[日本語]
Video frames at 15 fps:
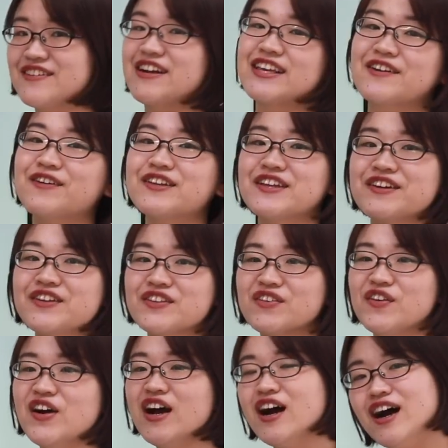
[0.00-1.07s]
とか聞こえてくる
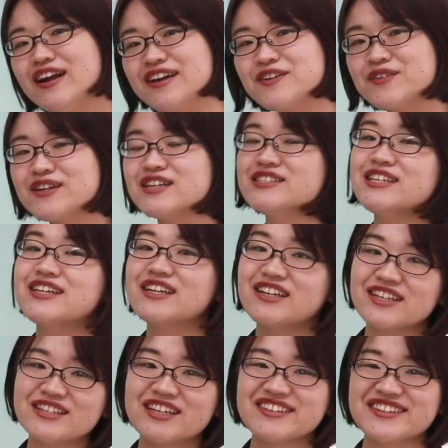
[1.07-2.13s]
と、あれこれが正
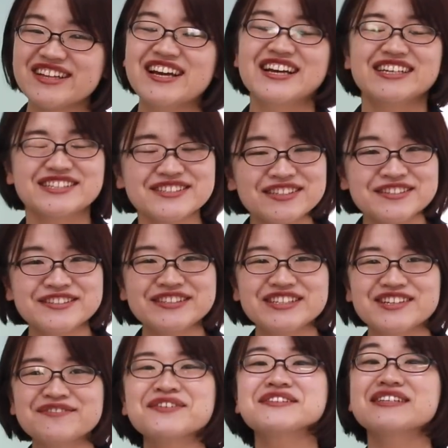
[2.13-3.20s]
解かなそんな風
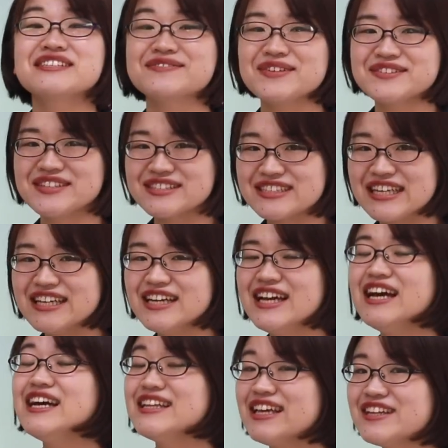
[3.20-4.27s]
に思ってしまうんですね。
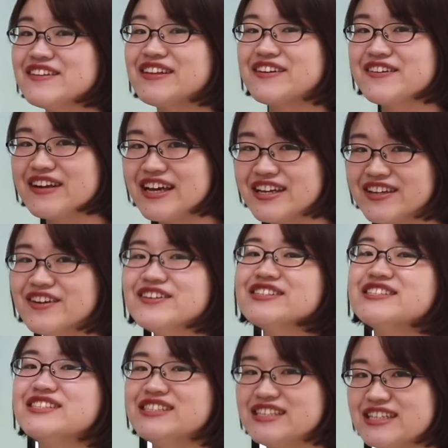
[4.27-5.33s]
なのでこれ要
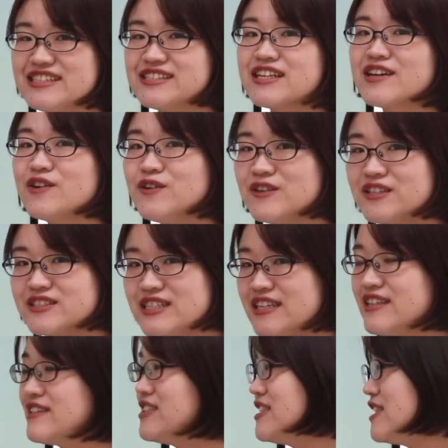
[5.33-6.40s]
注意です。こういう
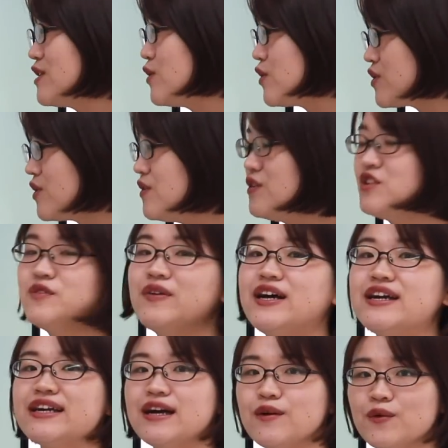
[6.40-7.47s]
選択肢、ごと法の場
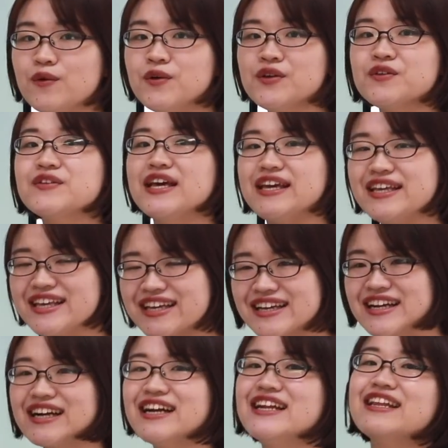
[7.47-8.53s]
合が多いので引っ
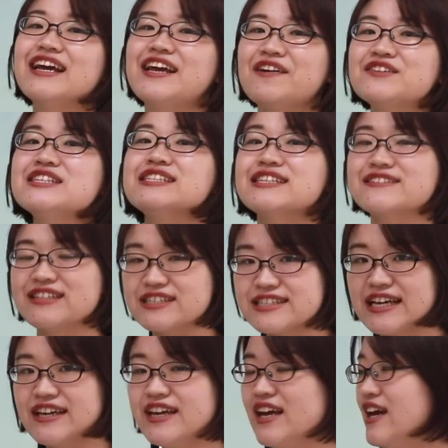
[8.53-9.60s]
かからないようにしてくだ
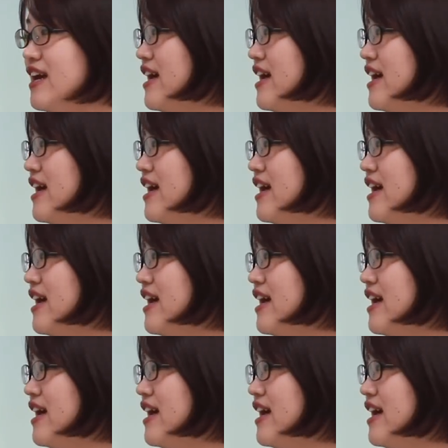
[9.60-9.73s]
さい。